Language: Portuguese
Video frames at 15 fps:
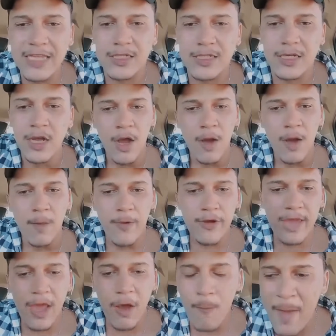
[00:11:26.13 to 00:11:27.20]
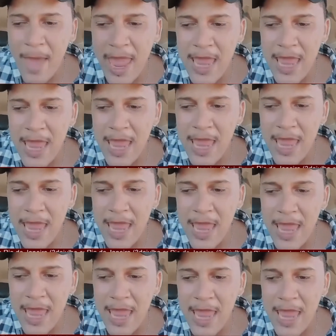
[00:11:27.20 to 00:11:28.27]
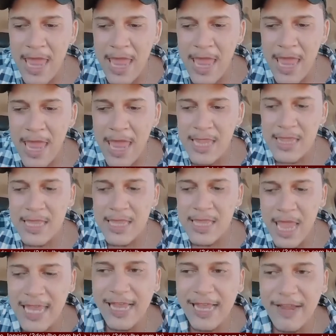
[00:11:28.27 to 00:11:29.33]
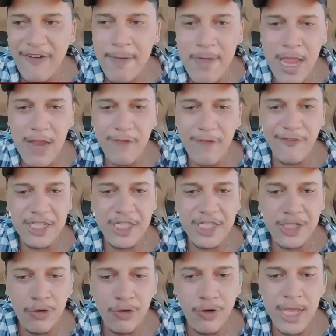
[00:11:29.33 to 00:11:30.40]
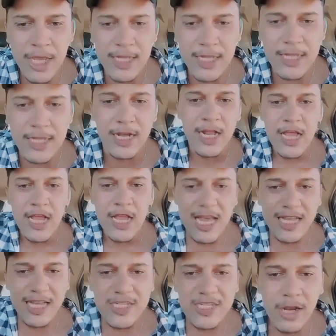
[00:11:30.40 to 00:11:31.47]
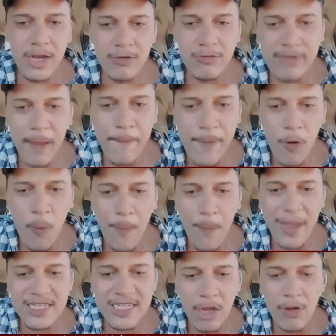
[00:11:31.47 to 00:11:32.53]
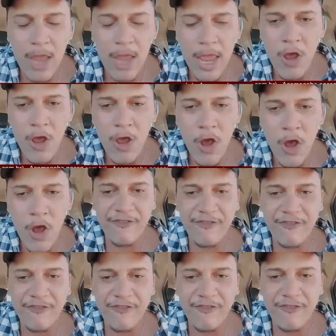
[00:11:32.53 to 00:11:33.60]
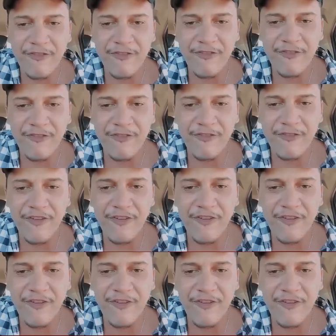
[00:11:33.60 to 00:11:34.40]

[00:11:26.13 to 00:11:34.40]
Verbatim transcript: O Betinho tem passado dificuldade porque o bem dele, a renda da família foi destruída e a senhora não tem preocupação.